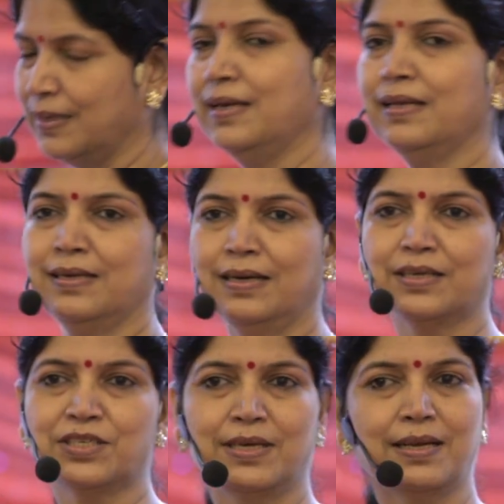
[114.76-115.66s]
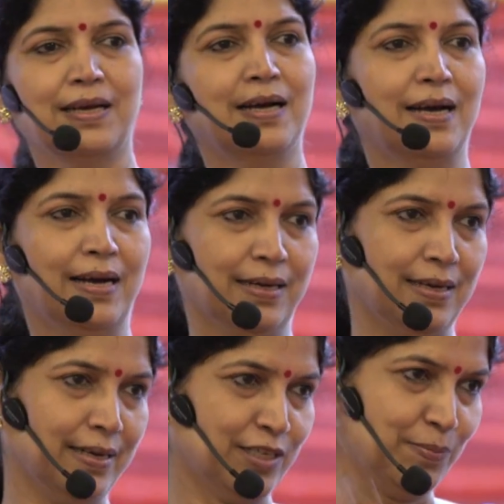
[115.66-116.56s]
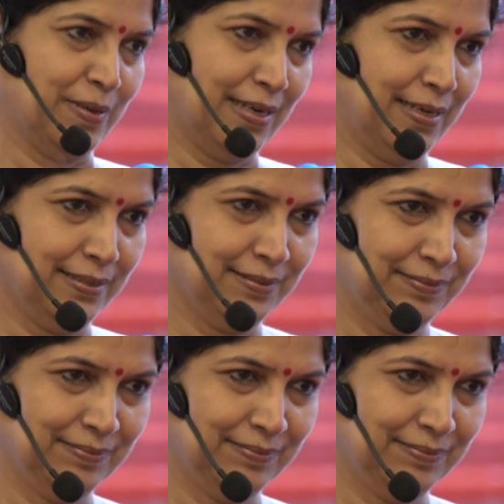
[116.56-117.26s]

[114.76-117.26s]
तीन अक्षर का आकाश बनाया